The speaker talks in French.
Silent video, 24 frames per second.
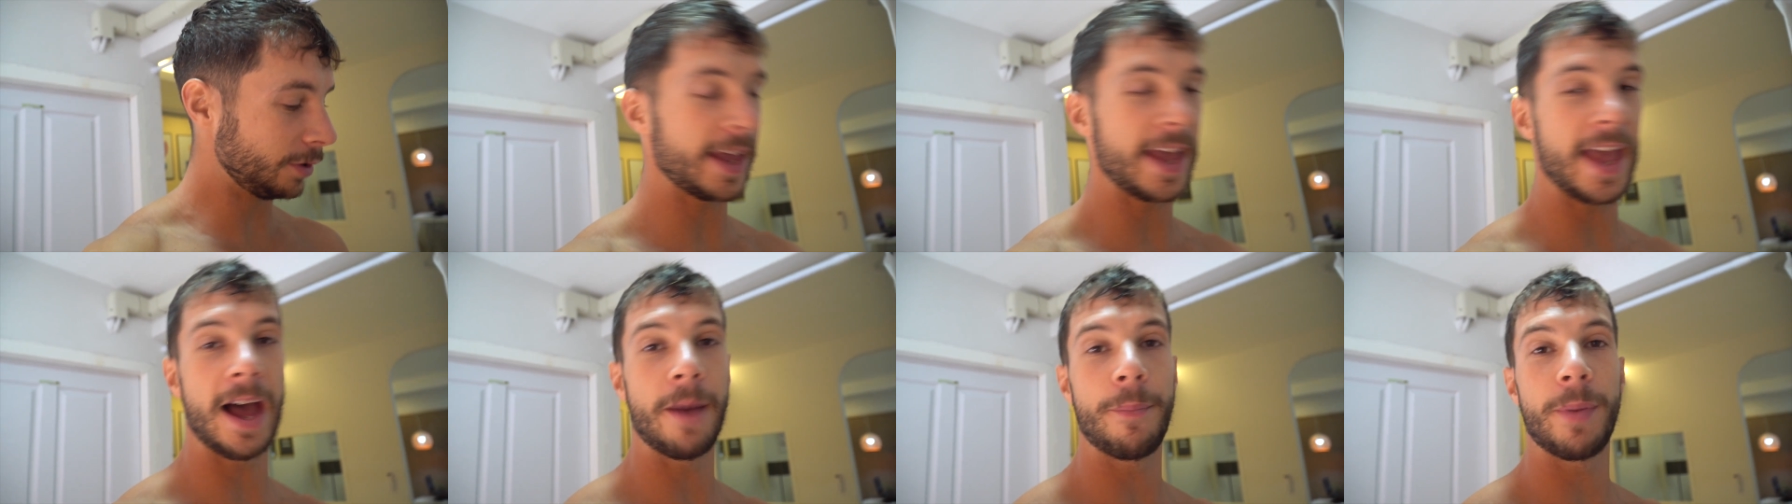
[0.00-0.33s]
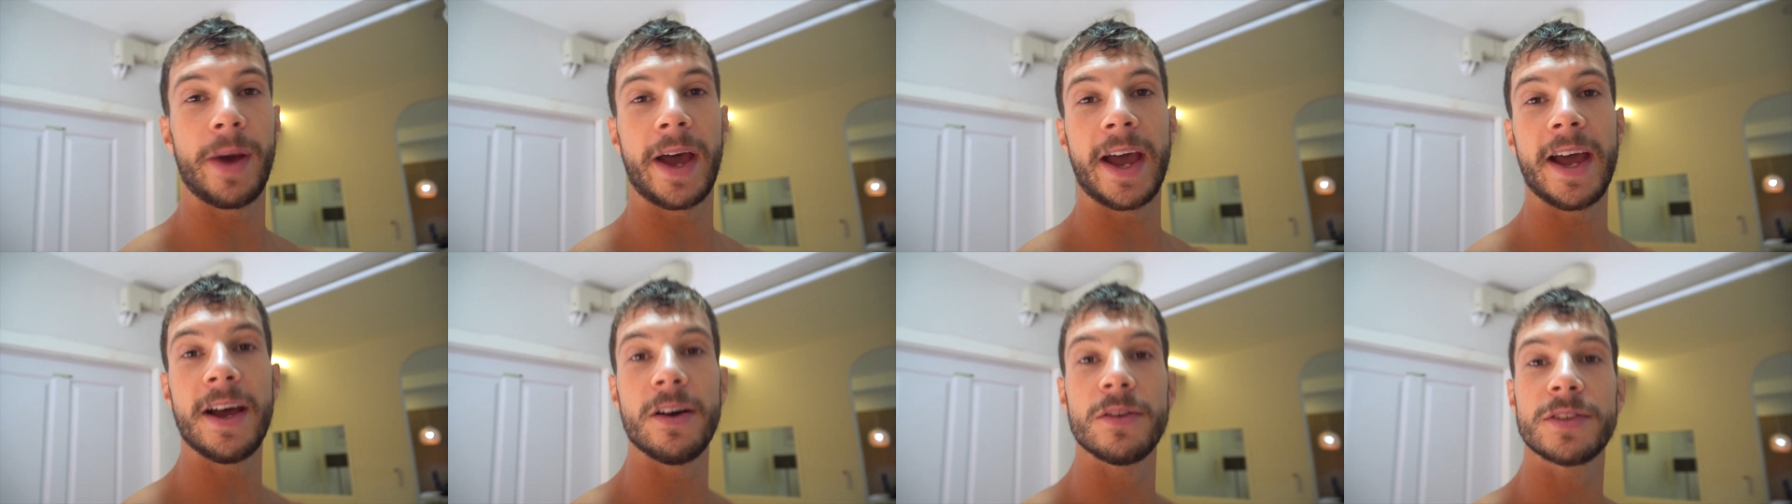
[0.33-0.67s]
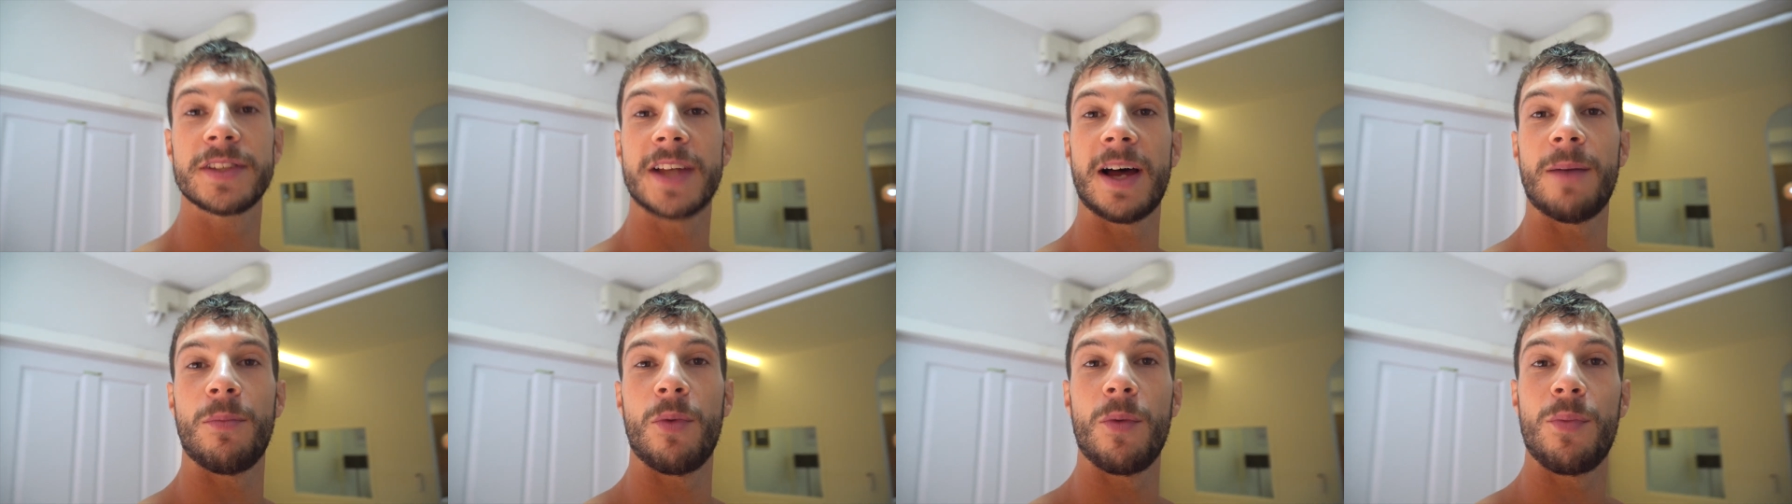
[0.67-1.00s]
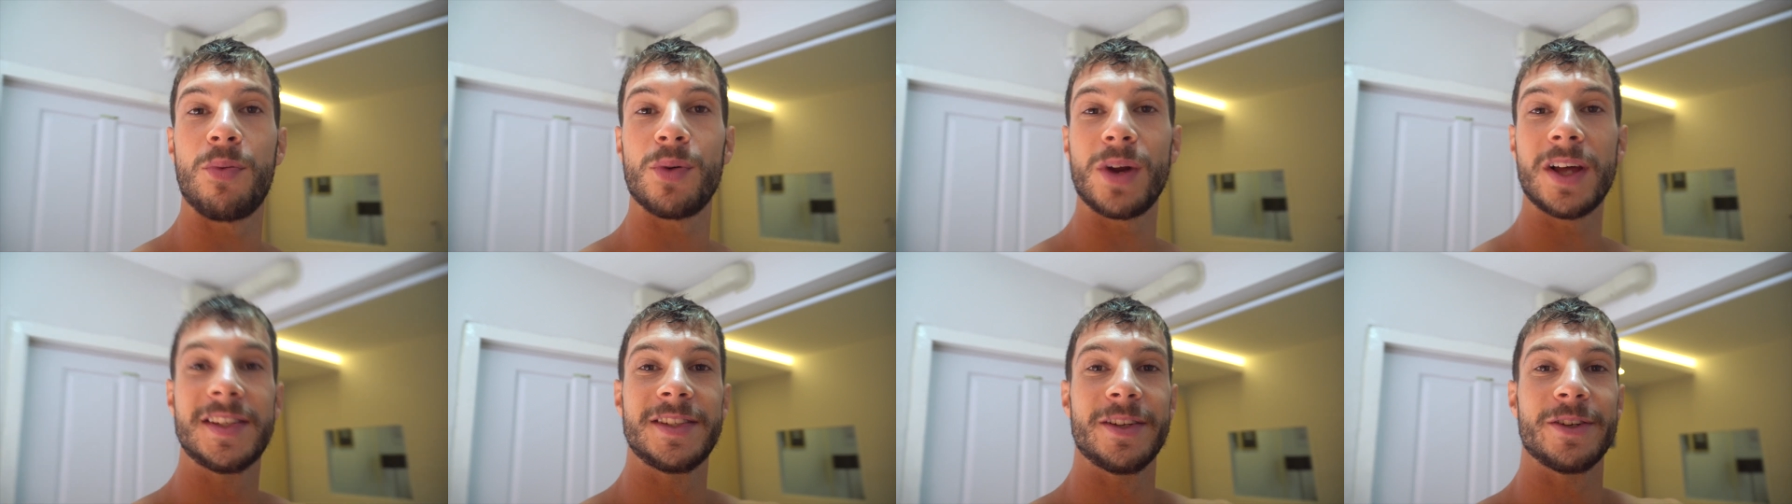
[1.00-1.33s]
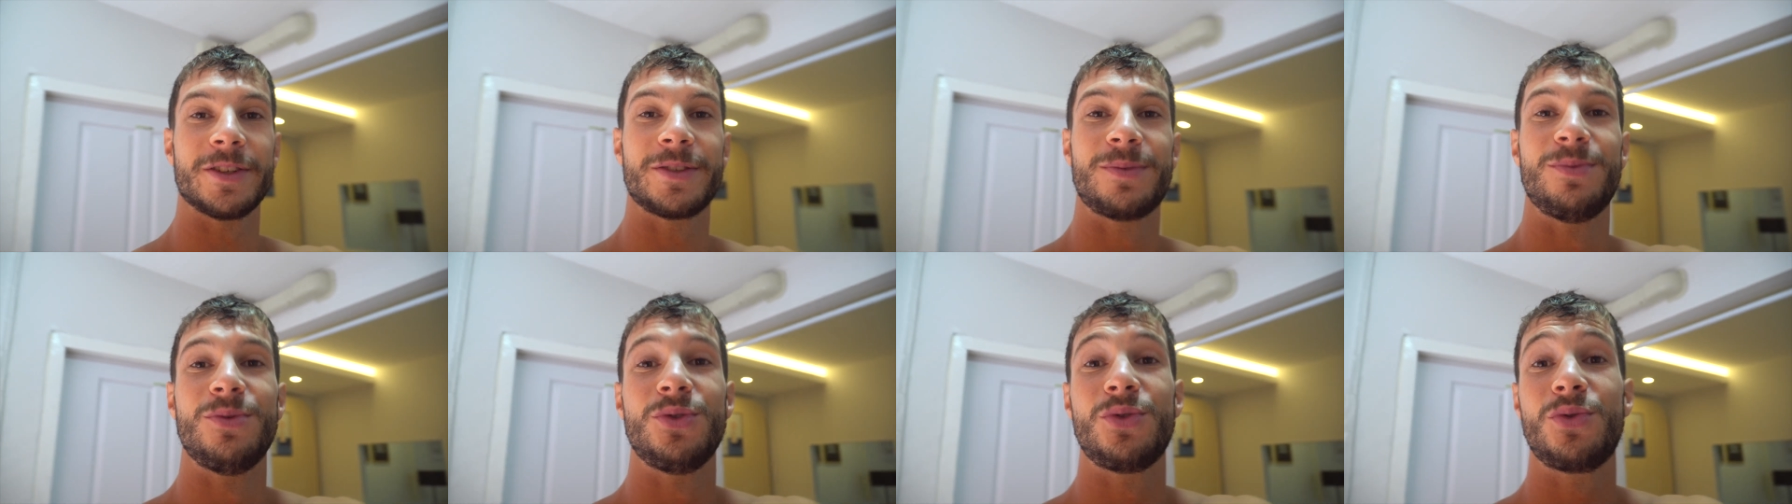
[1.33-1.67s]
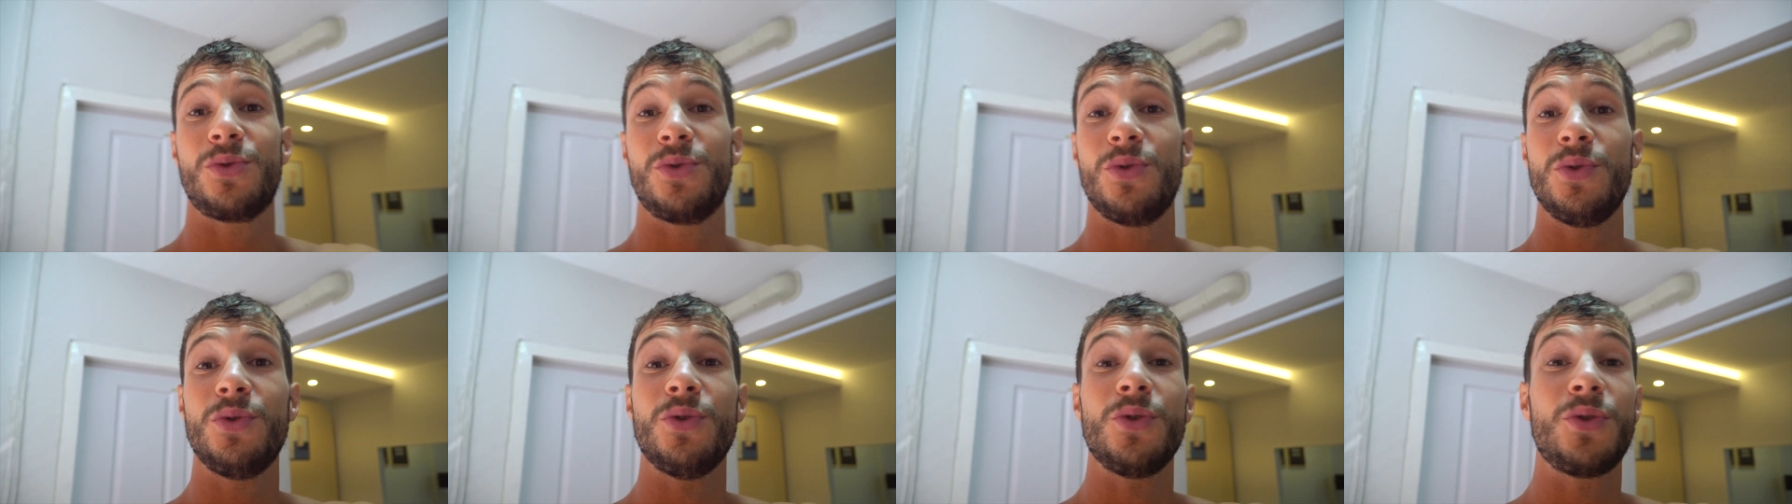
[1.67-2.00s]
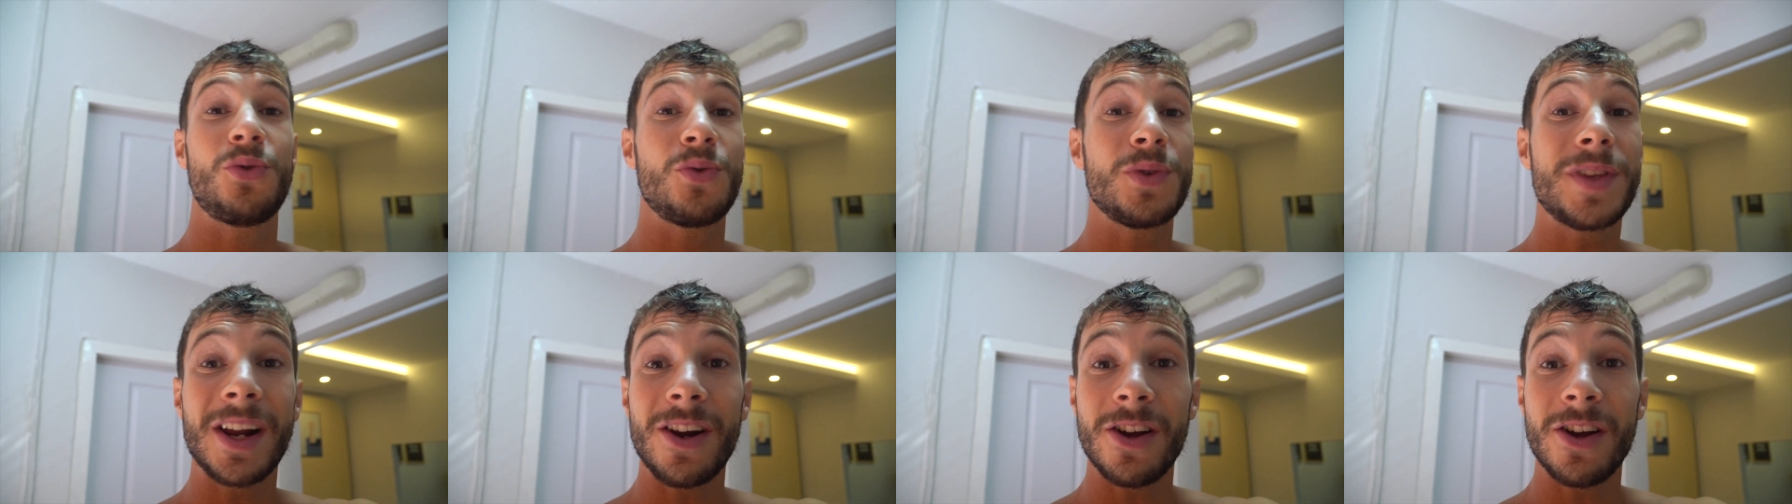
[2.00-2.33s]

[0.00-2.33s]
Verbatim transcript: Et après, on sera bon pour la séance muscu de tout à